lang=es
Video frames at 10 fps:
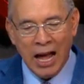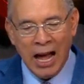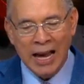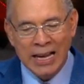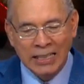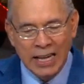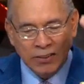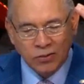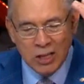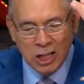A gente
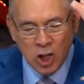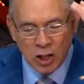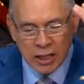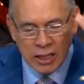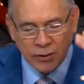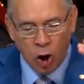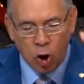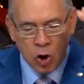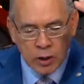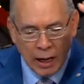así Dios le dice
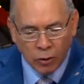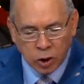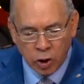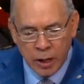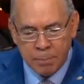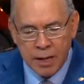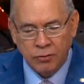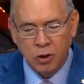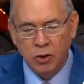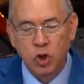holocausto y
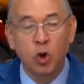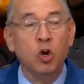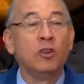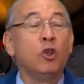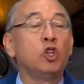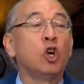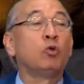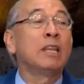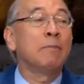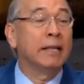expiación yo no, yo
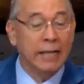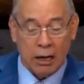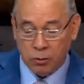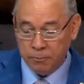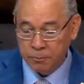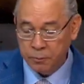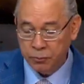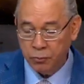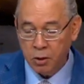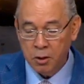no he demandado.
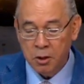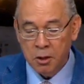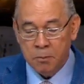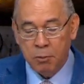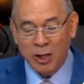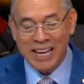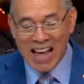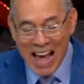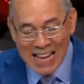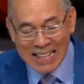Porque
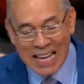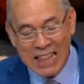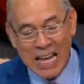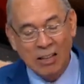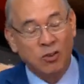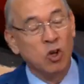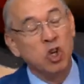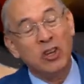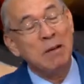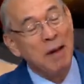antes de eso
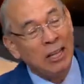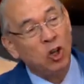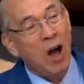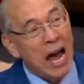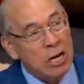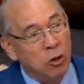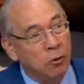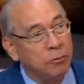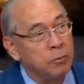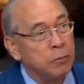yo demando algo.